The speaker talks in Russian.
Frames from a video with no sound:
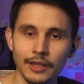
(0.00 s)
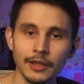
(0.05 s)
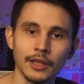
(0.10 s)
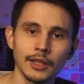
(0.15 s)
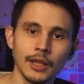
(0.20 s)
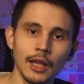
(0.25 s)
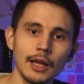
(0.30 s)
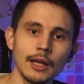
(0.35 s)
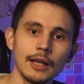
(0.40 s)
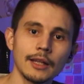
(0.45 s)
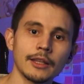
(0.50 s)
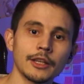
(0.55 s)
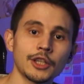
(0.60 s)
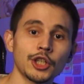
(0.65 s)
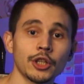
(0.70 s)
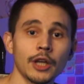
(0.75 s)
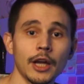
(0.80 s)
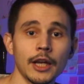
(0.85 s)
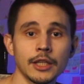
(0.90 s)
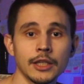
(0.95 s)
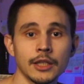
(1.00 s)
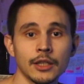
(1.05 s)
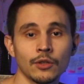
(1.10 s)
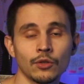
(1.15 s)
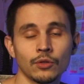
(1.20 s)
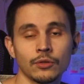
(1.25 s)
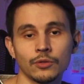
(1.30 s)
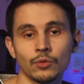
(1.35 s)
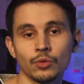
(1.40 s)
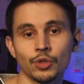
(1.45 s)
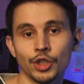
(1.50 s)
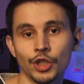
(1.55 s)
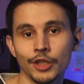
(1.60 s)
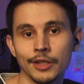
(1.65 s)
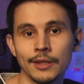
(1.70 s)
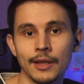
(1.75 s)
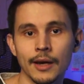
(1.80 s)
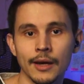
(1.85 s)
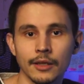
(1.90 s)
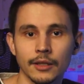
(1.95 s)
тогда начинайте учить
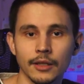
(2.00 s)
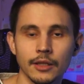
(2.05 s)
Dart